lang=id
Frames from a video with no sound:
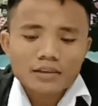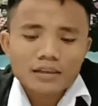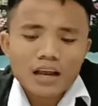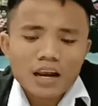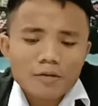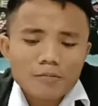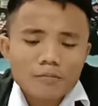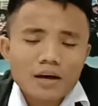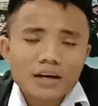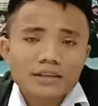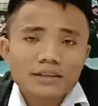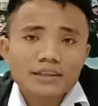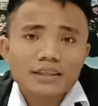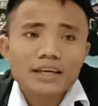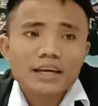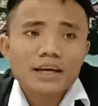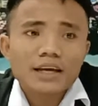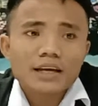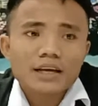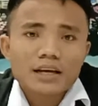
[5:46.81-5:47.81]
Dalam
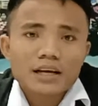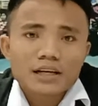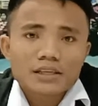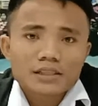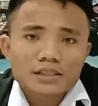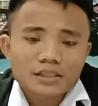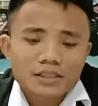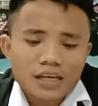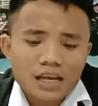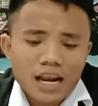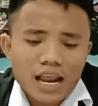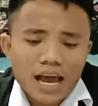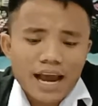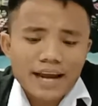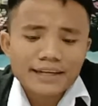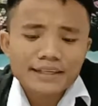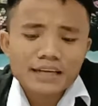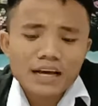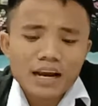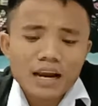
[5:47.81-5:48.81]
arti
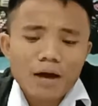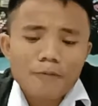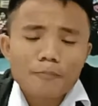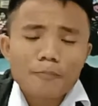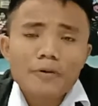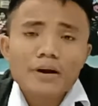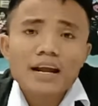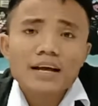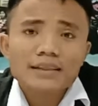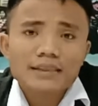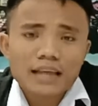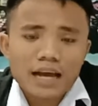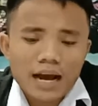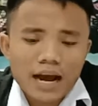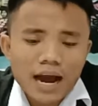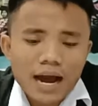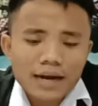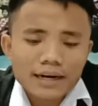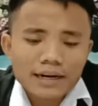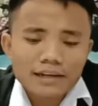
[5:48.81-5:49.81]
selain dalam
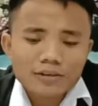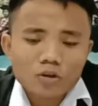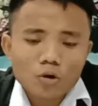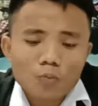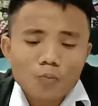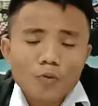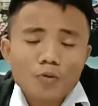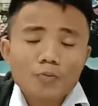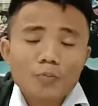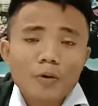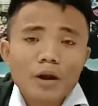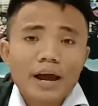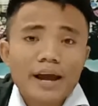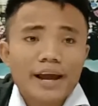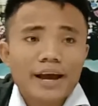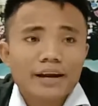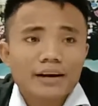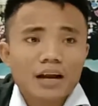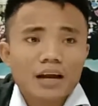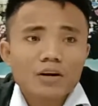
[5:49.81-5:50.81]
penataan ataupun
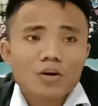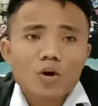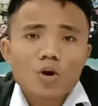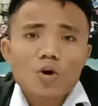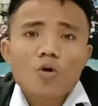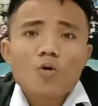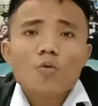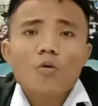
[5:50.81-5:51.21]
pelayanan